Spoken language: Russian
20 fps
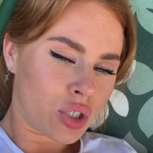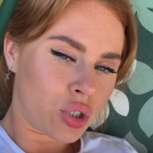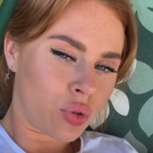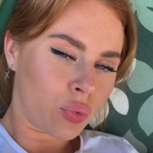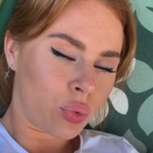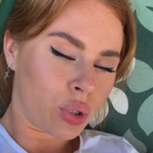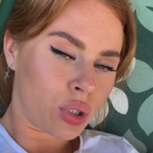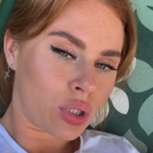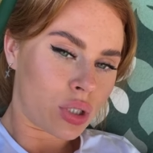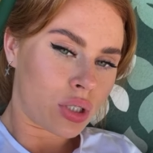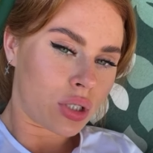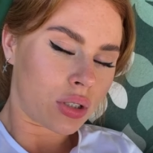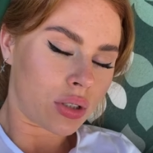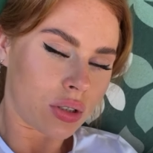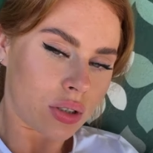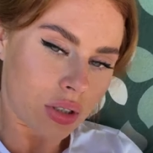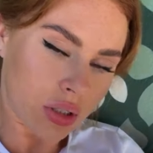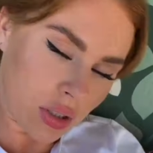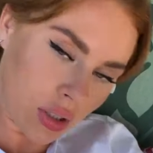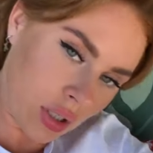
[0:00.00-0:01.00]
Ничего не
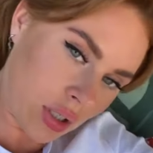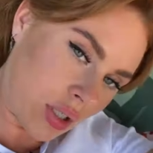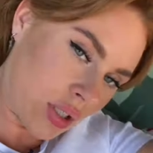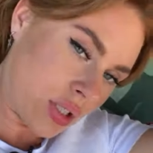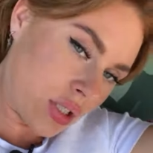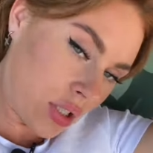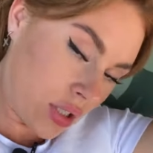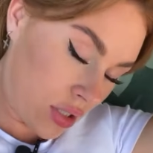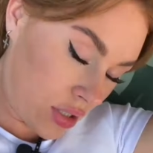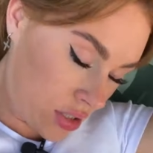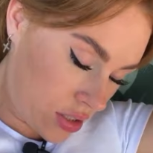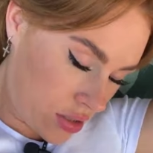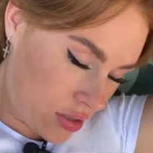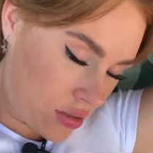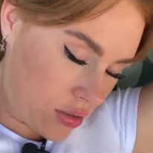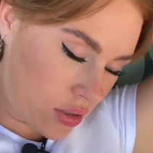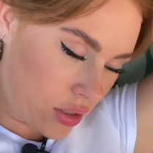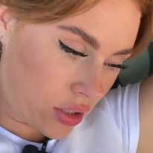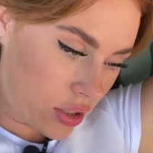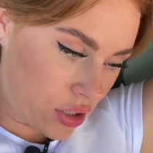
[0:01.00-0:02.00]
делает, и так
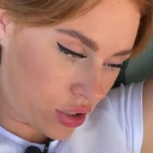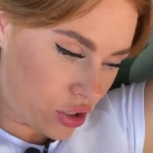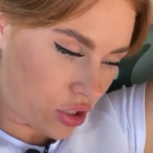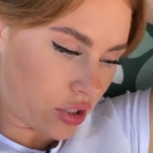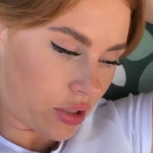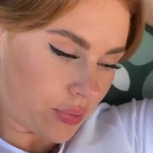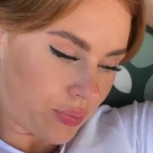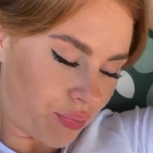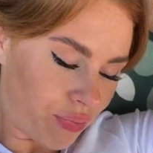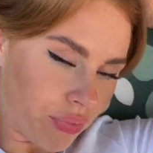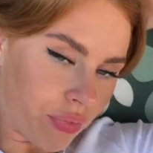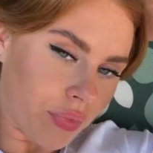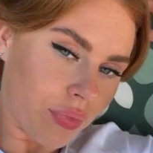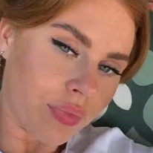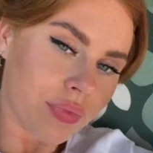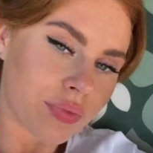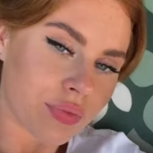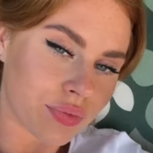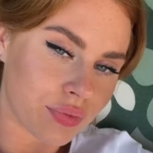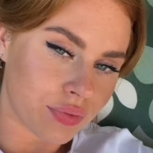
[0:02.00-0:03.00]
идеально, конечно.
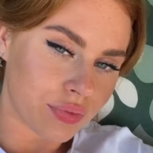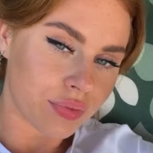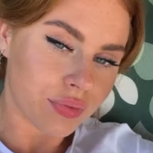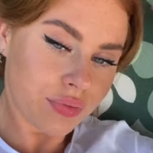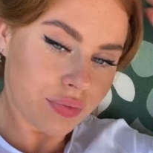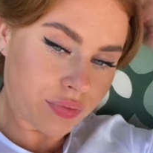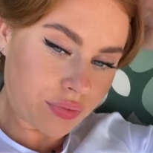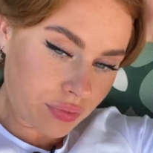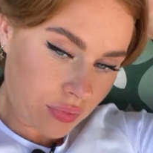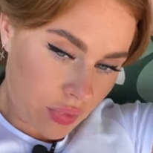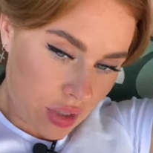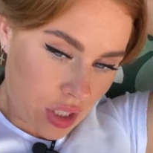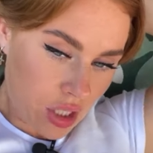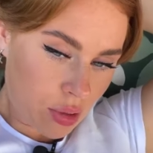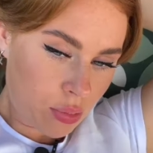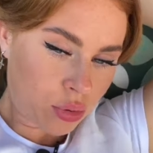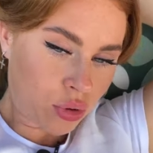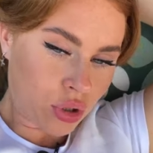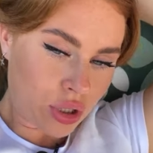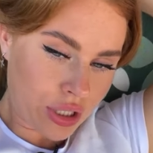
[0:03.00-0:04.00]

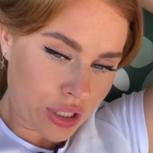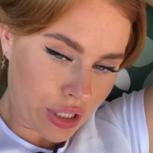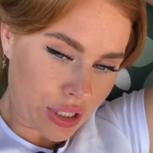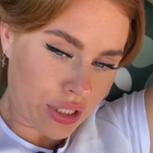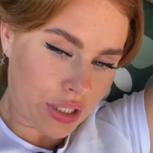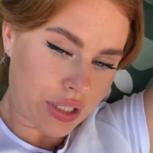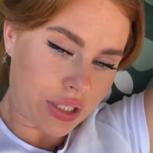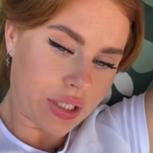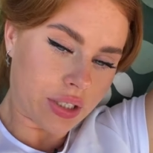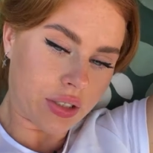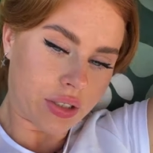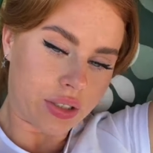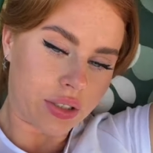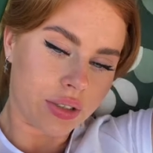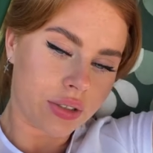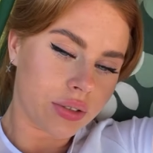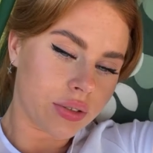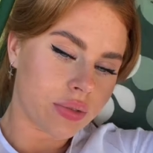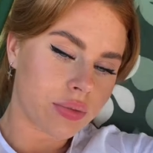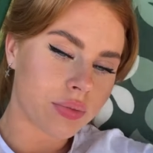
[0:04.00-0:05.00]
Я буду сиськи
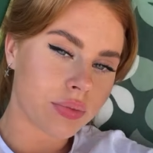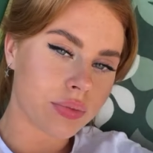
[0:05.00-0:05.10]
делать.